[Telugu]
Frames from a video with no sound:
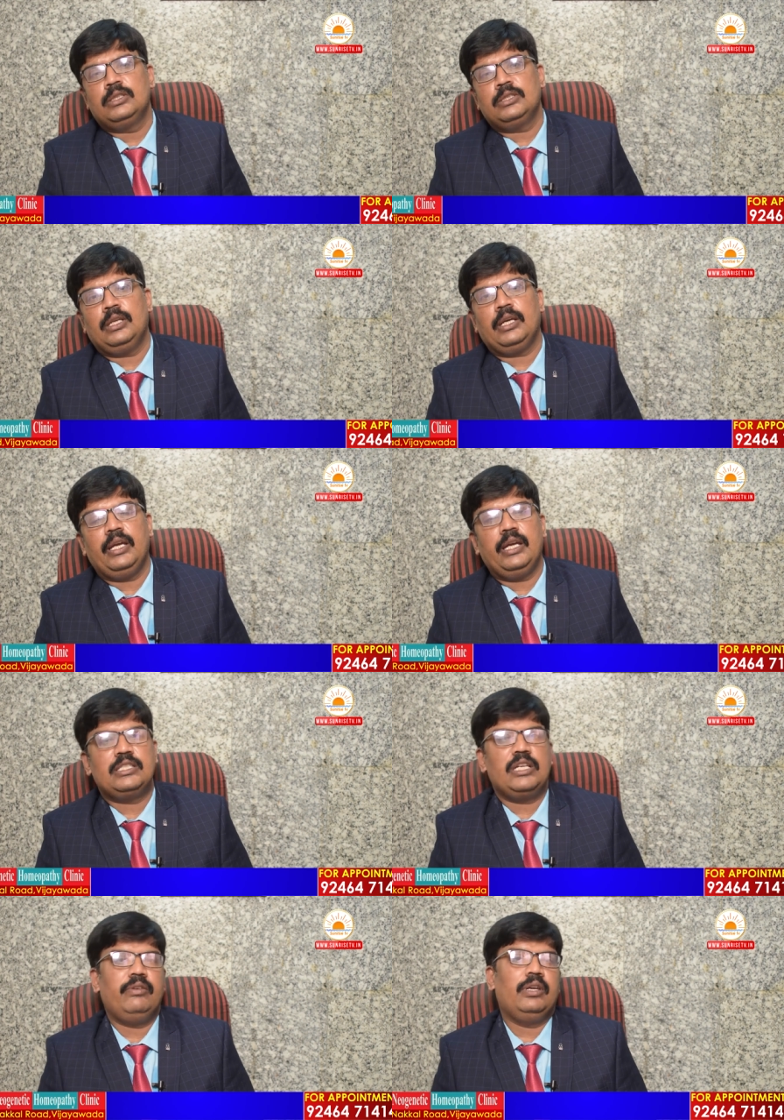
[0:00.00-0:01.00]
జనరల్గా ఈ
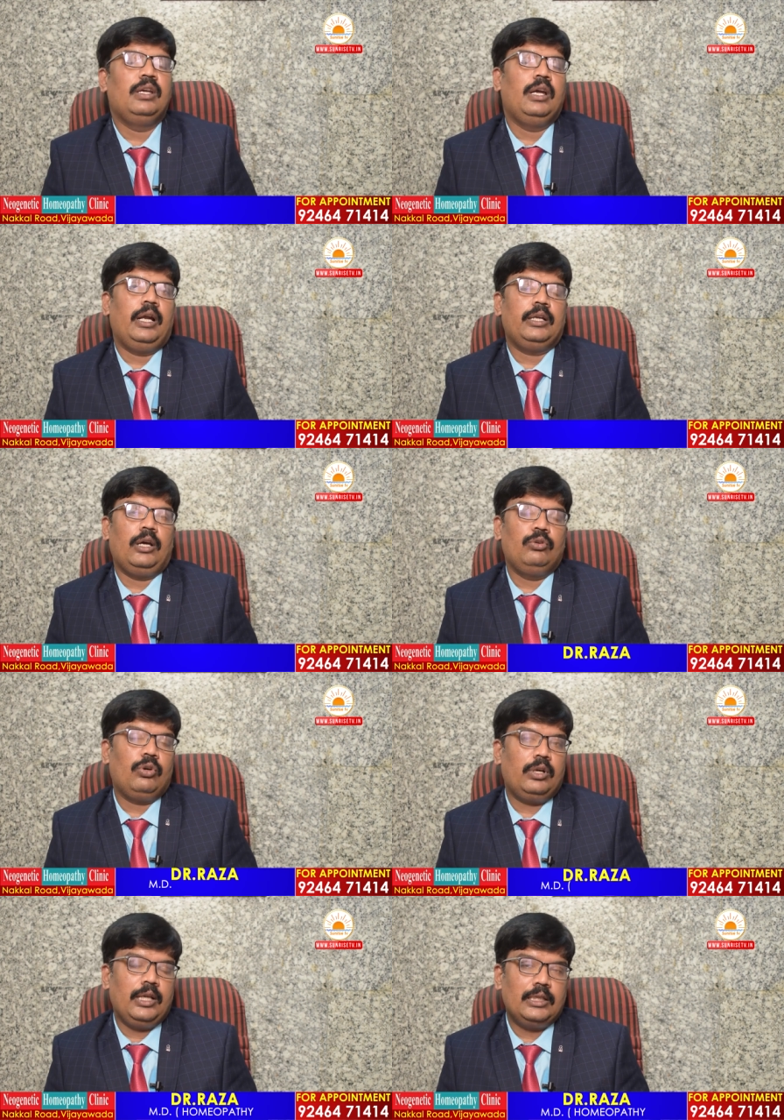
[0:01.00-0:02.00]
హెచ్ఐవి అంటే
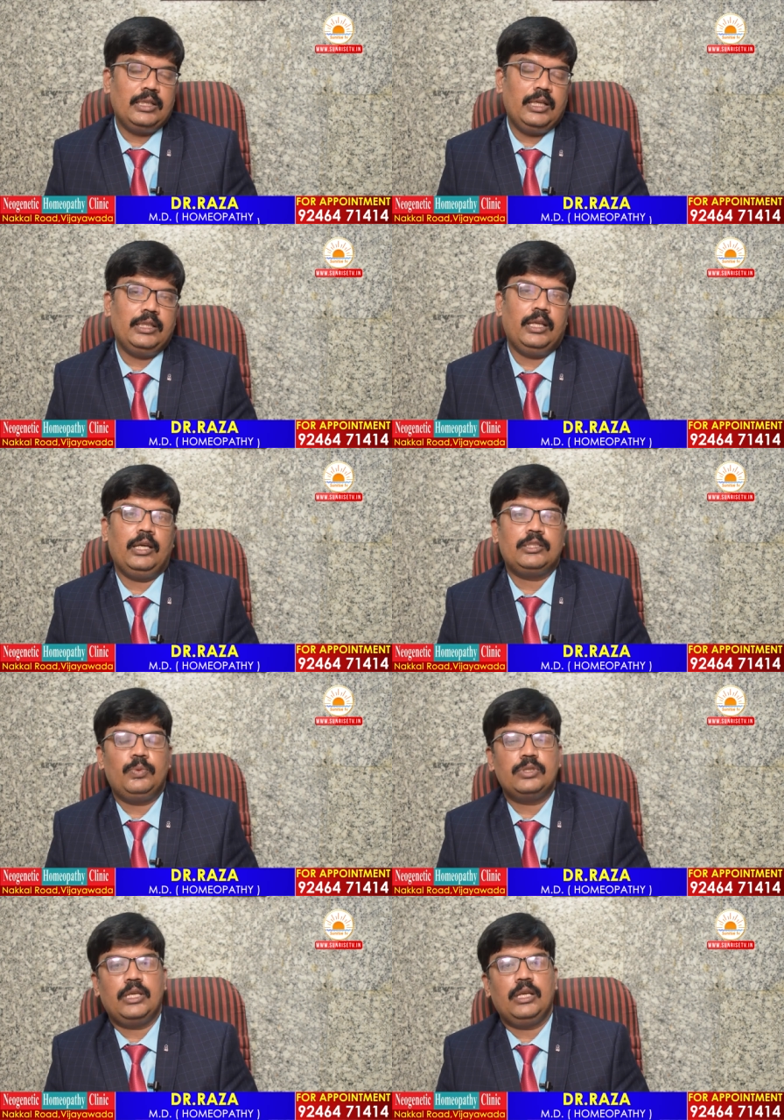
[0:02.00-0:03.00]
అనుకోకుండా అతను ఏదైనా
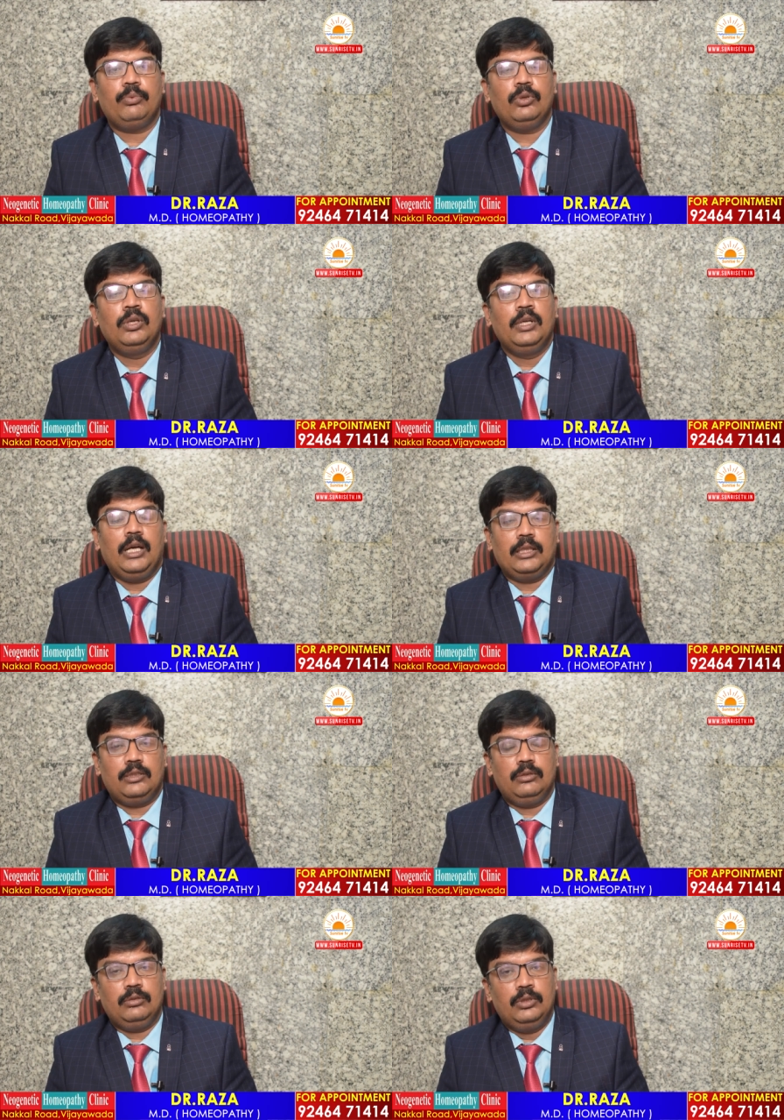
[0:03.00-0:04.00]
ఎక్స్పోజ్ అయినప్పుడు అతను